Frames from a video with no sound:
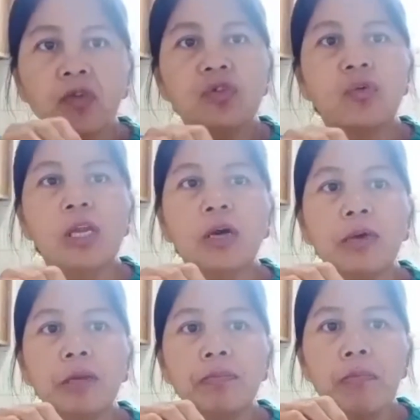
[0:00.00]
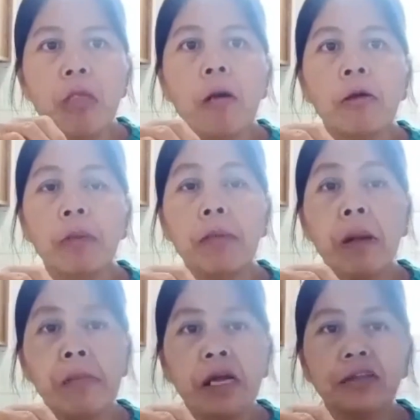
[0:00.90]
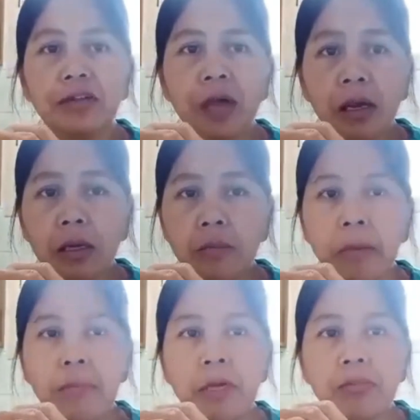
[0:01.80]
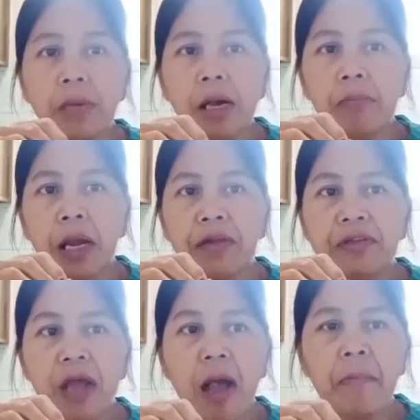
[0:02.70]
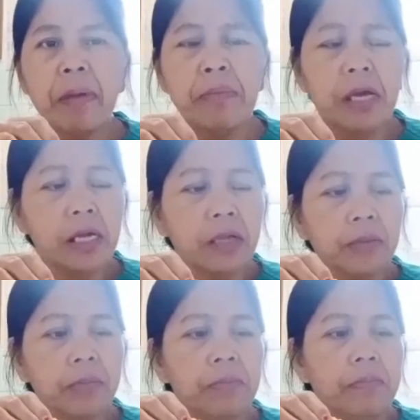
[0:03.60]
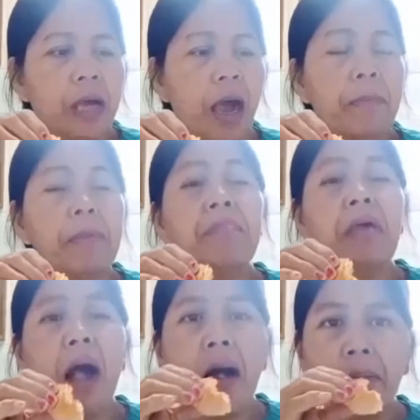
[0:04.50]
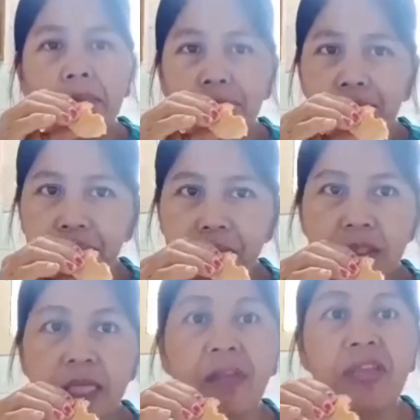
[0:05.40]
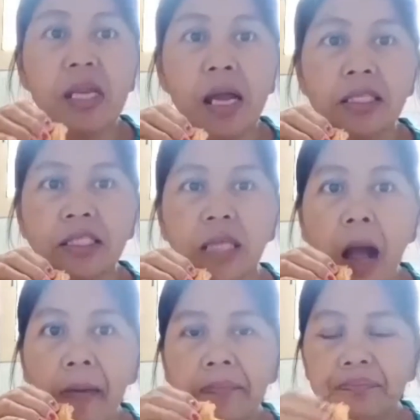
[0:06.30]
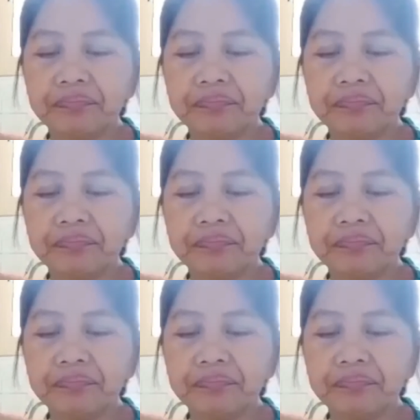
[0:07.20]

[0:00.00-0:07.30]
Gusto ko liquid. Iba-iba mga tatak. Iba-iba yung mga brand niya. Abibia da. Abibia. Abibia. Sa atin Alaska.